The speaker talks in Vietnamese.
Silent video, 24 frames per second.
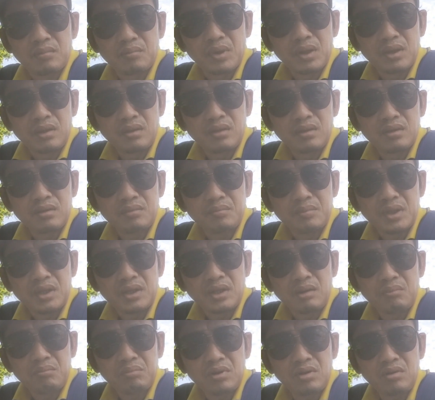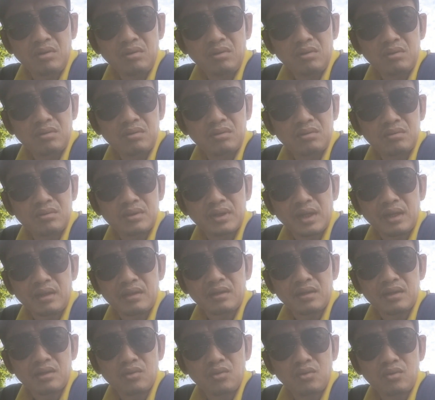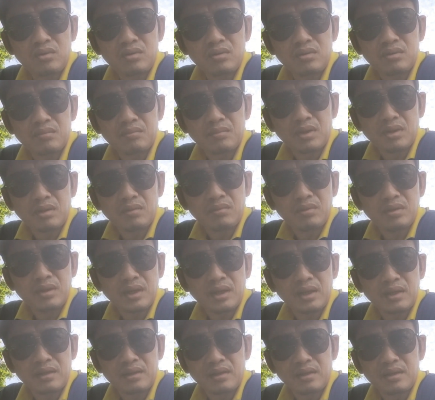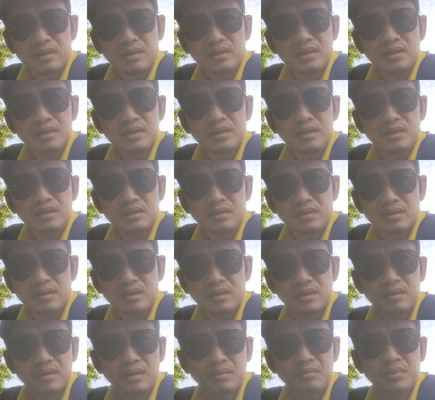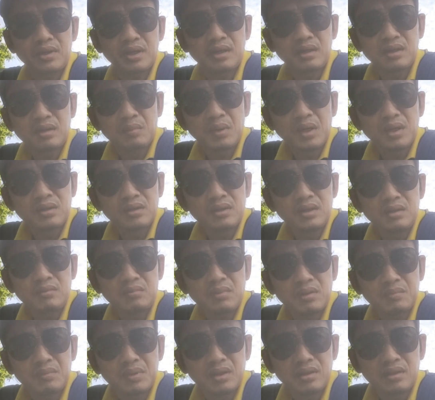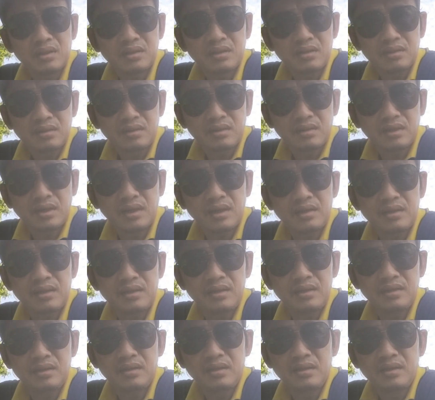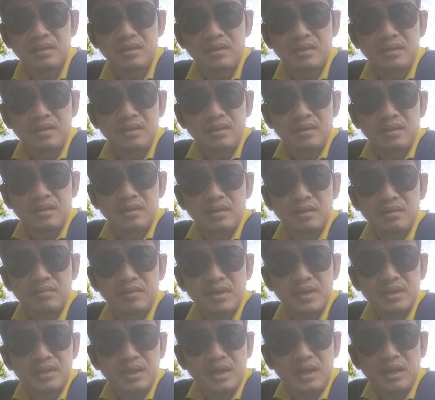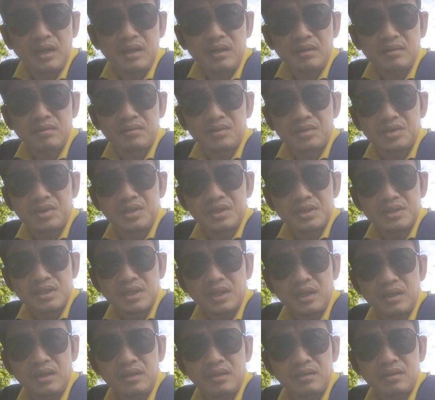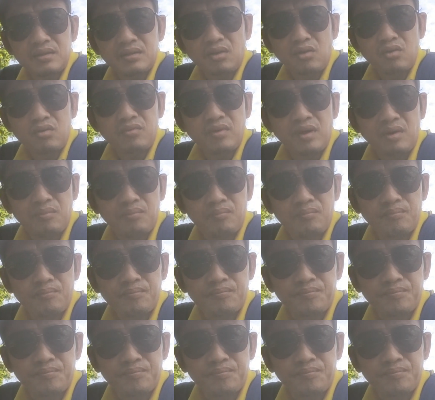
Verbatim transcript: mình mình không có gành về thuốc mình không có gành về y lý ha, không gành về bệnh lý mà mình lại đi phát tán chia sẻ thổi phòng